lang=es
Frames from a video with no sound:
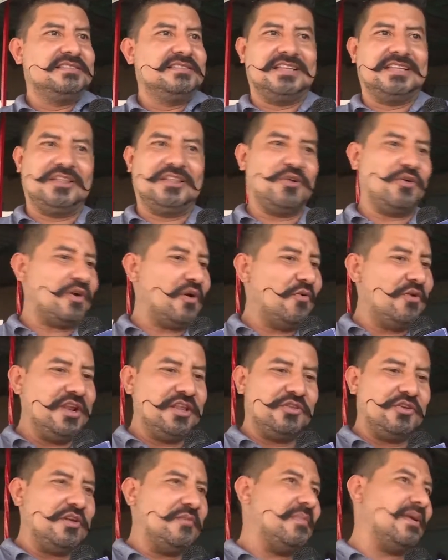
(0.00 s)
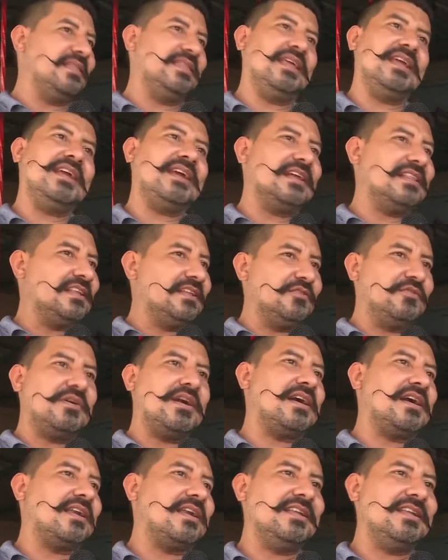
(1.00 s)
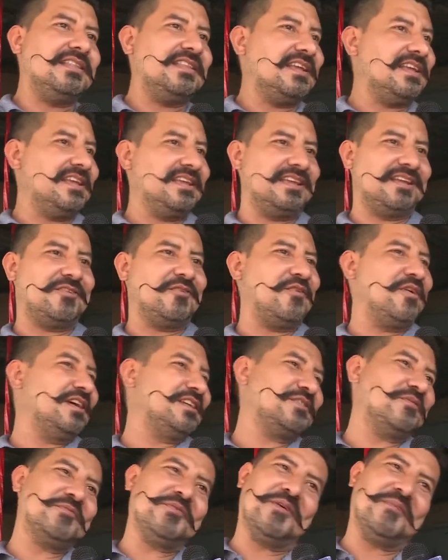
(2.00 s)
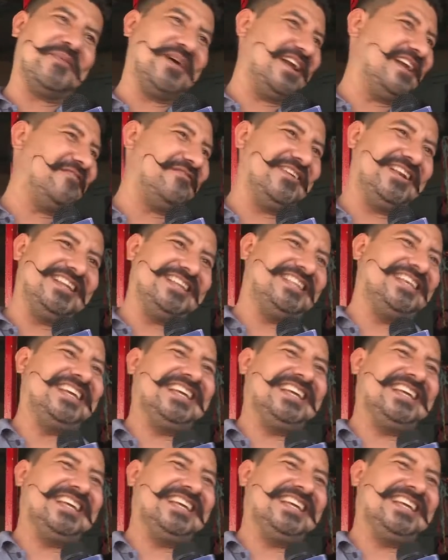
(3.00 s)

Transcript: te toca un litro de manteca, te toca carnita y con eso mi mamá era feliz.